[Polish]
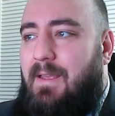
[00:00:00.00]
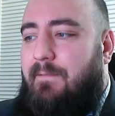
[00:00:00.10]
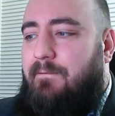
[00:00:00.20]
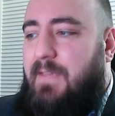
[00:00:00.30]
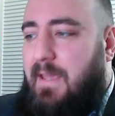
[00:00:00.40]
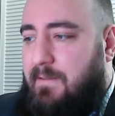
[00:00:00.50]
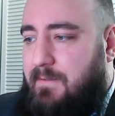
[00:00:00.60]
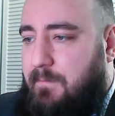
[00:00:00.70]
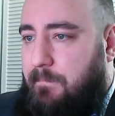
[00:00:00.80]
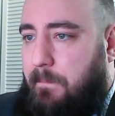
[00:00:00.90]

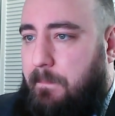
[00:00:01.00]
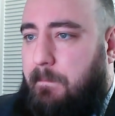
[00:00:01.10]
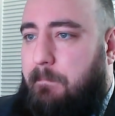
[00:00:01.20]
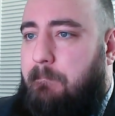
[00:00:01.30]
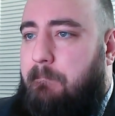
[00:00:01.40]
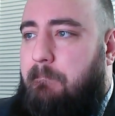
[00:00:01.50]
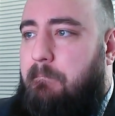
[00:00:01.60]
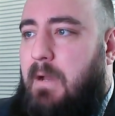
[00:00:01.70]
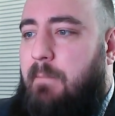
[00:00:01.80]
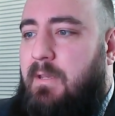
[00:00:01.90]
Więc
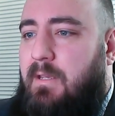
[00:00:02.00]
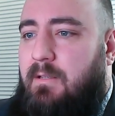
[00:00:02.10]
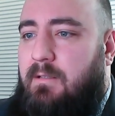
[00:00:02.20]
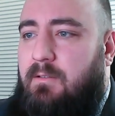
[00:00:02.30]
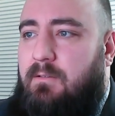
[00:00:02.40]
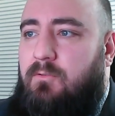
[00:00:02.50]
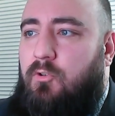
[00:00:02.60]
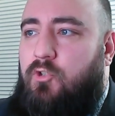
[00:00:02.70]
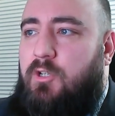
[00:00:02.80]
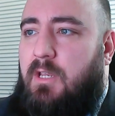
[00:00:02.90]
mamy
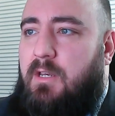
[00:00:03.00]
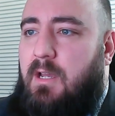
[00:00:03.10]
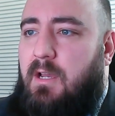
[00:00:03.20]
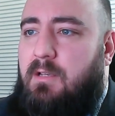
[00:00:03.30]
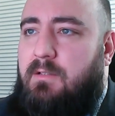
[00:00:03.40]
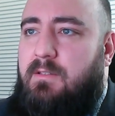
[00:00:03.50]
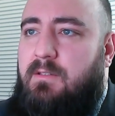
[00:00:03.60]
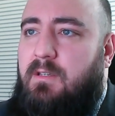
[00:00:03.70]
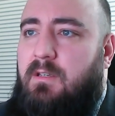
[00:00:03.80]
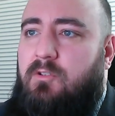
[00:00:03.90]
do czynienia
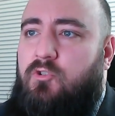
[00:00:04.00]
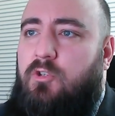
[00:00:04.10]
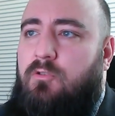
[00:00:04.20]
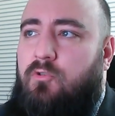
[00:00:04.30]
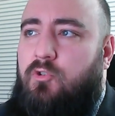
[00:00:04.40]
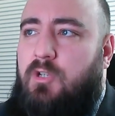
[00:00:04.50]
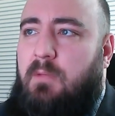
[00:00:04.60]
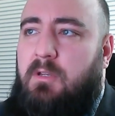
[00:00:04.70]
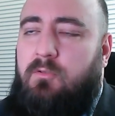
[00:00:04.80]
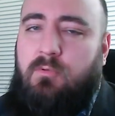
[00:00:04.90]
z
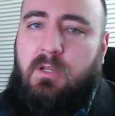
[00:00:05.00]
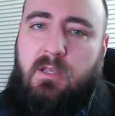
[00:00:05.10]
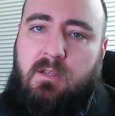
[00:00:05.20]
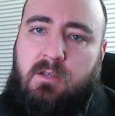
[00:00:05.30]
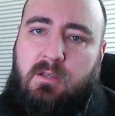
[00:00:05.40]
czynnościami, które